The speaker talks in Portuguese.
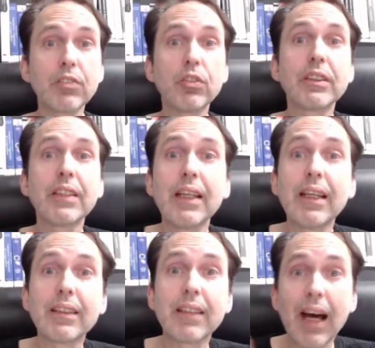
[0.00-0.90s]
de você
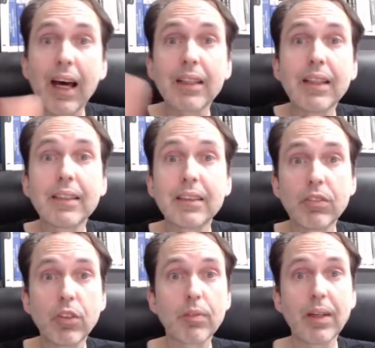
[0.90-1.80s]
entrar nesta
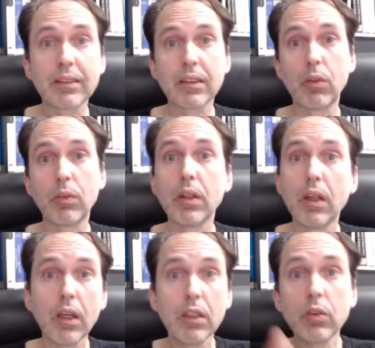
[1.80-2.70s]
formação.
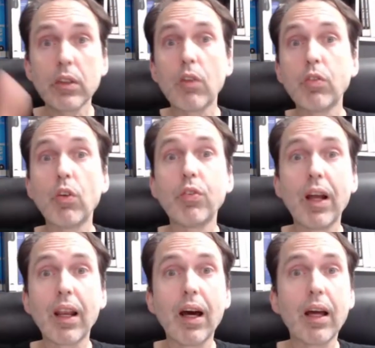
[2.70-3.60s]
E o que eu vou
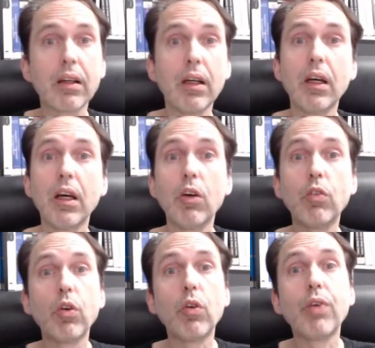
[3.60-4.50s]
falar? Eu
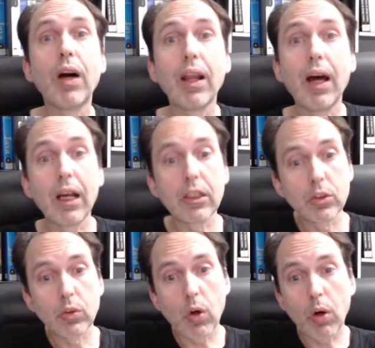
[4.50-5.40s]
vou falar
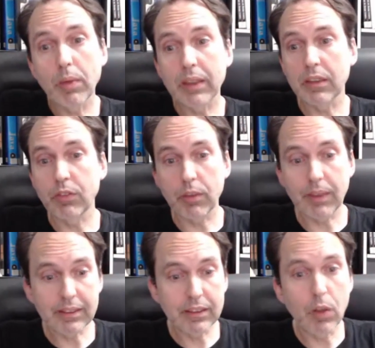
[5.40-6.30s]
de como essa
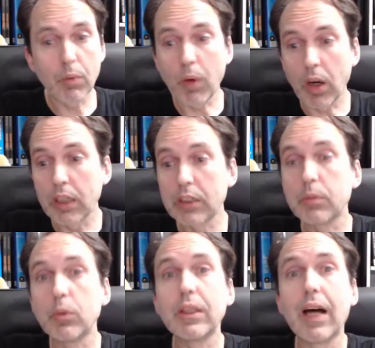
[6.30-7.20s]
formação pode
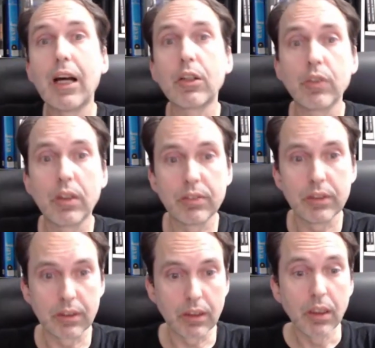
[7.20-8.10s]
mudar sua
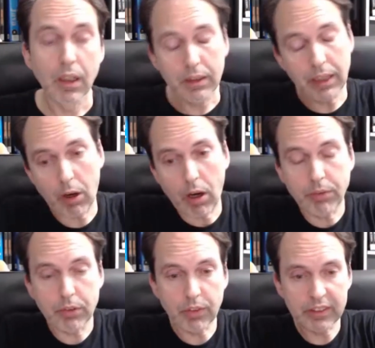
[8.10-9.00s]
vida. E é
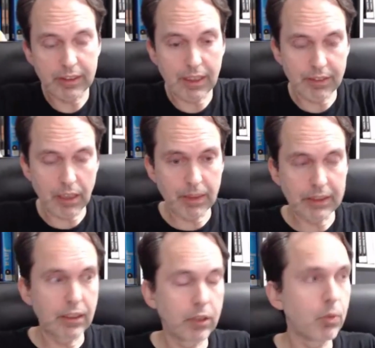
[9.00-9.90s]
óbvio que você deve estar
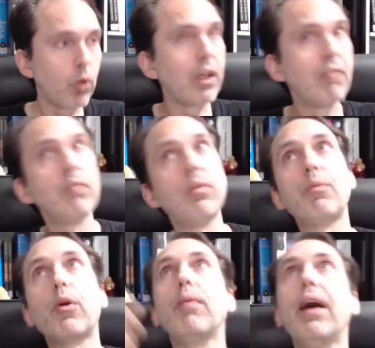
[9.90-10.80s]
imaginando, bom, lá vem uma
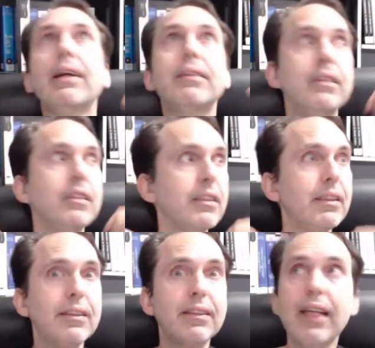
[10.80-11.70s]
promessa de que
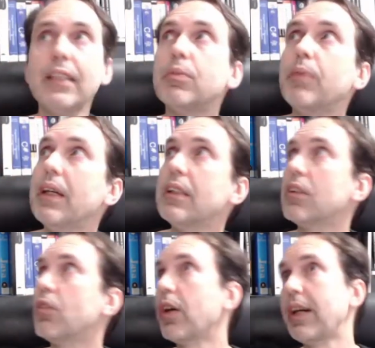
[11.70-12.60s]
em seis meses
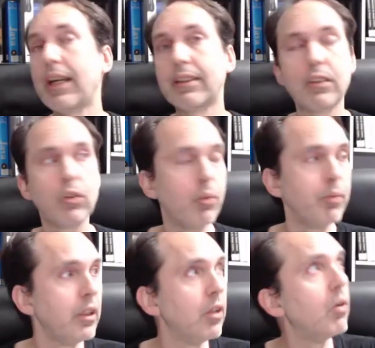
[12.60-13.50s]
eu vou ganhar 5
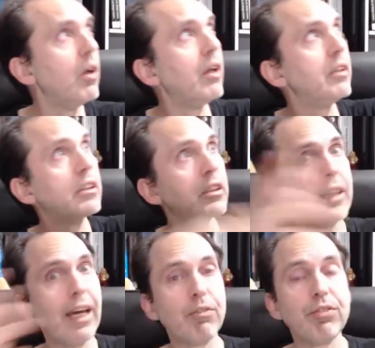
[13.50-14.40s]
mil, de
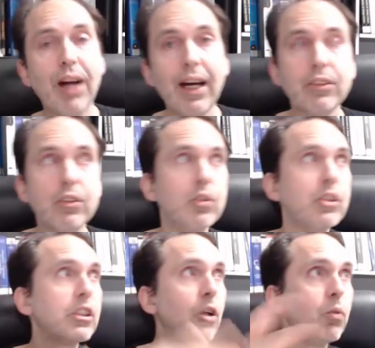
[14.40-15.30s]
que é fácil,
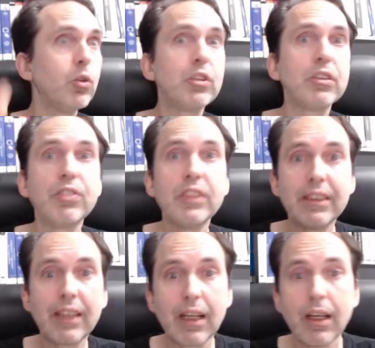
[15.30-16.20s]
de que eu mudo de
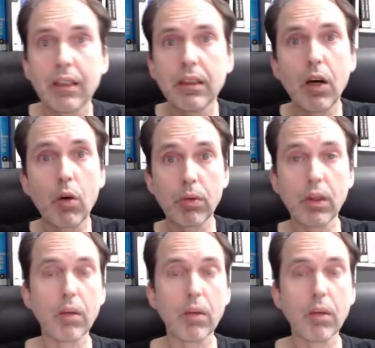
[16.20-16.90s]
vida. Não,